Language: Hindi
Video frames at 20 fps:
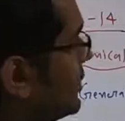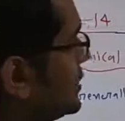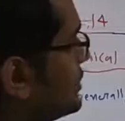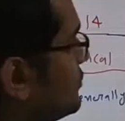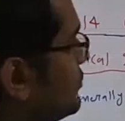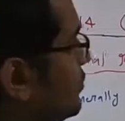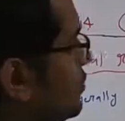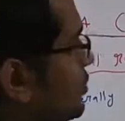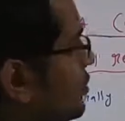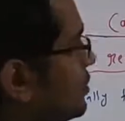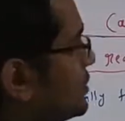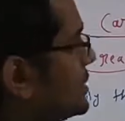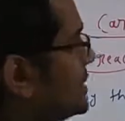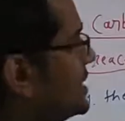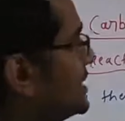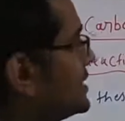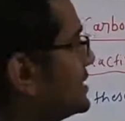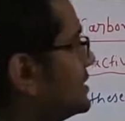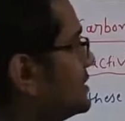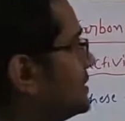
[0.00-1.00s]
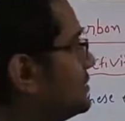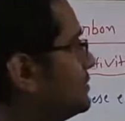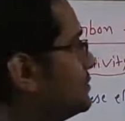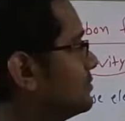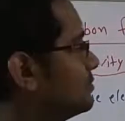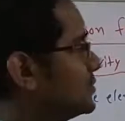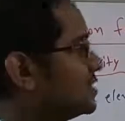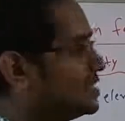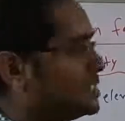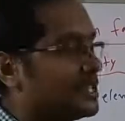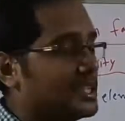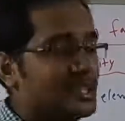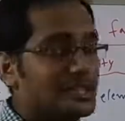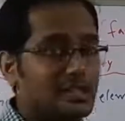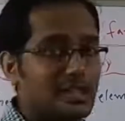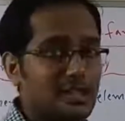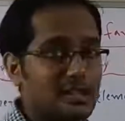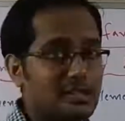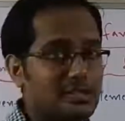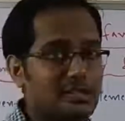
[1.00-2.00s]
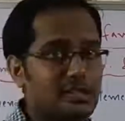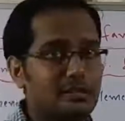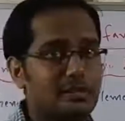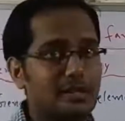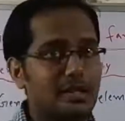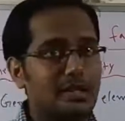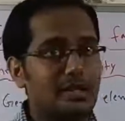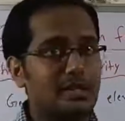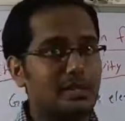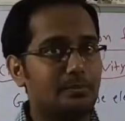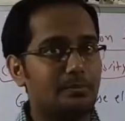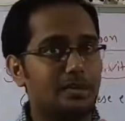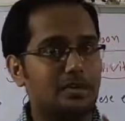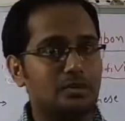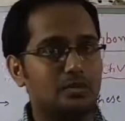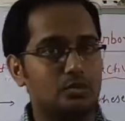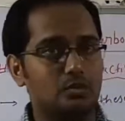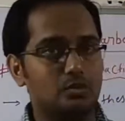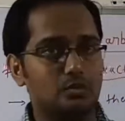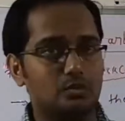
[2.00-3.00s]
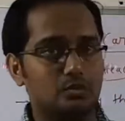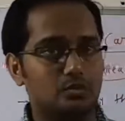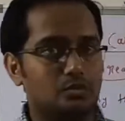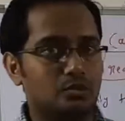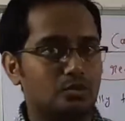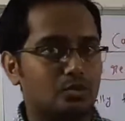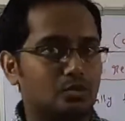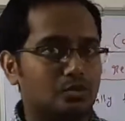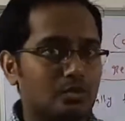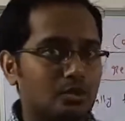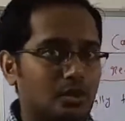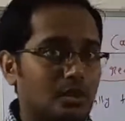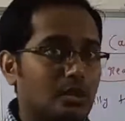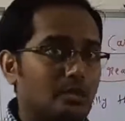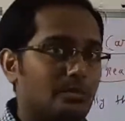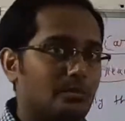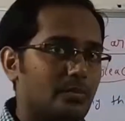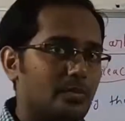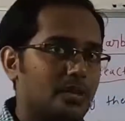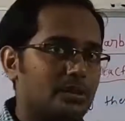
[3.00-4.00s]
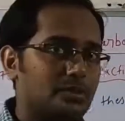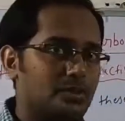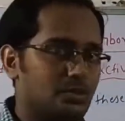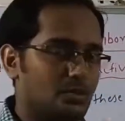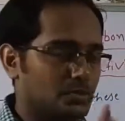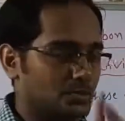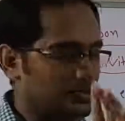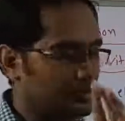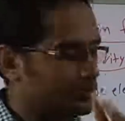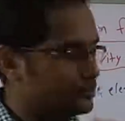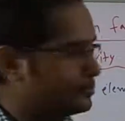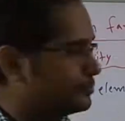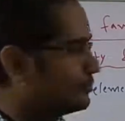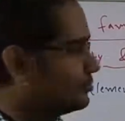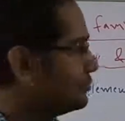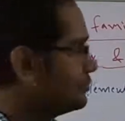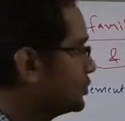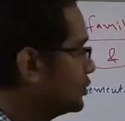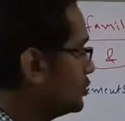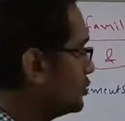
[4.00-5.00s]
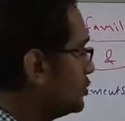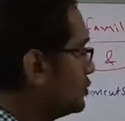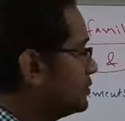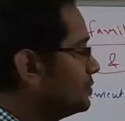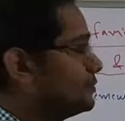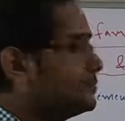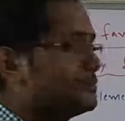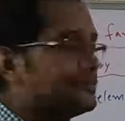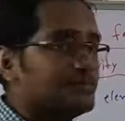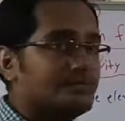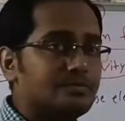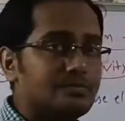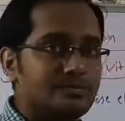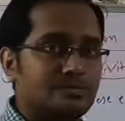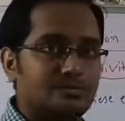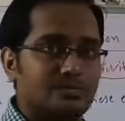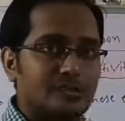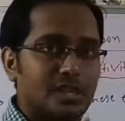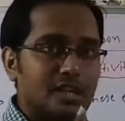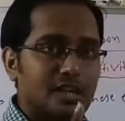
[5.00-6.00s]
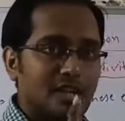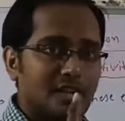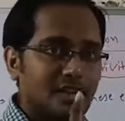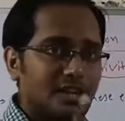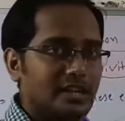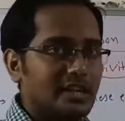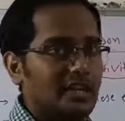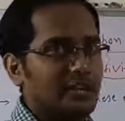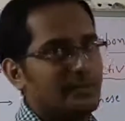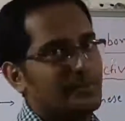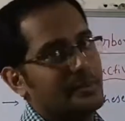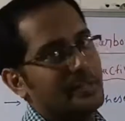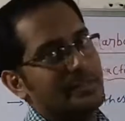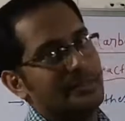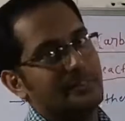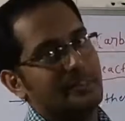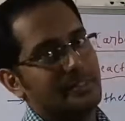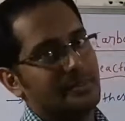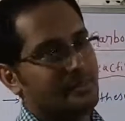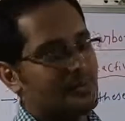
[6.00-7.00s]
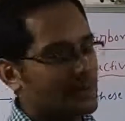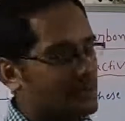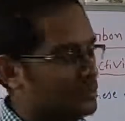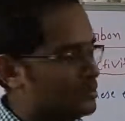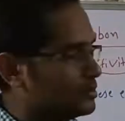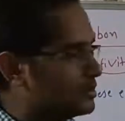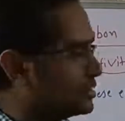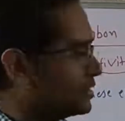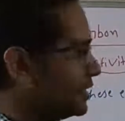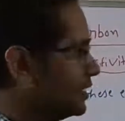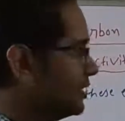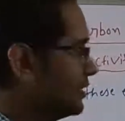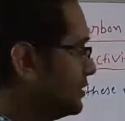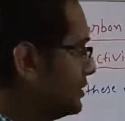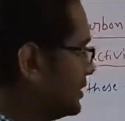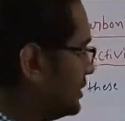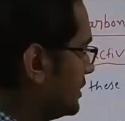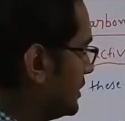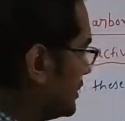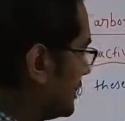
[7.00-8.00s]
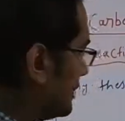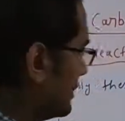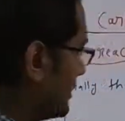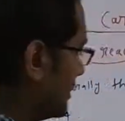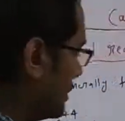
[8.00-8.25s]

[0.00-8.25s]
प्लस फोर ऑक्सीडेशन स्टेट ज़्यादा स्टेबल है या प्लस टू प्लस टू क्यों इनर्ट परफेक्ट बिल्कुल सही ठीक है ना